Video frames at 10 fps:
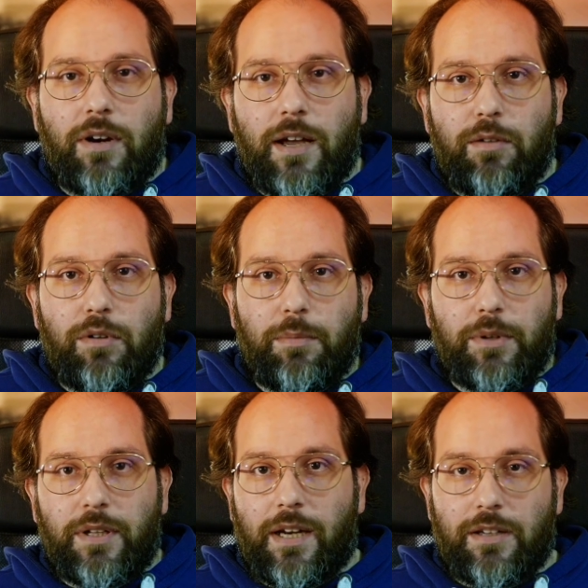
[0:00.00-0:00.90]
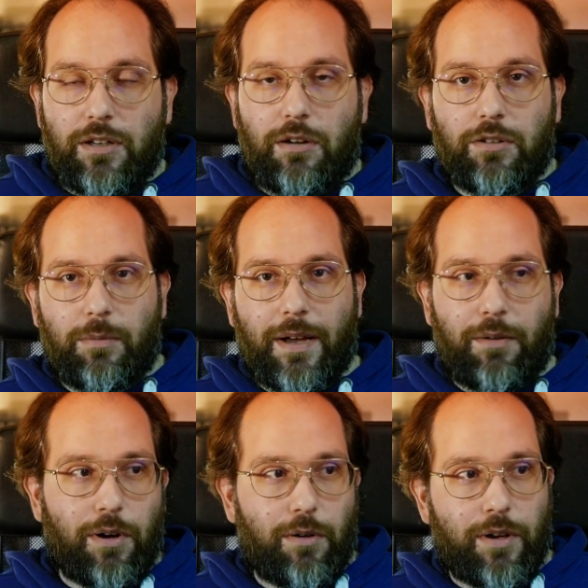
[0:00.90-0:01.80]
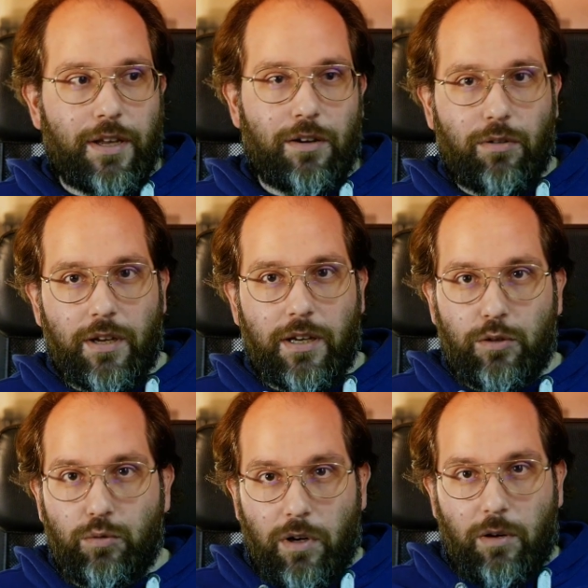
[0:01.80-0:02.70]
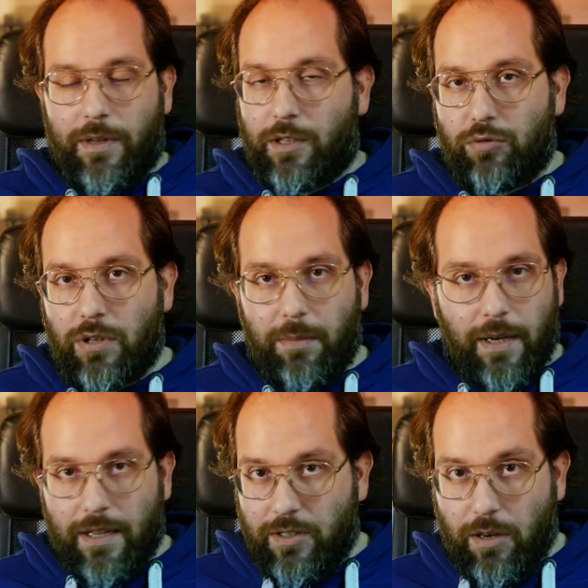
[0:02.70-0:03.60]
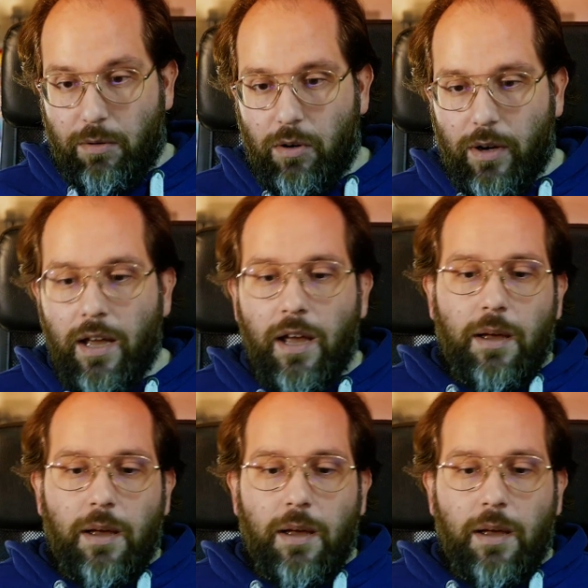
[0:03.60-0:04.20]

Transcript: non è che uno può dire secondo me quello è un chilo, un chilo e due, lo metti su una bilancia e quello è.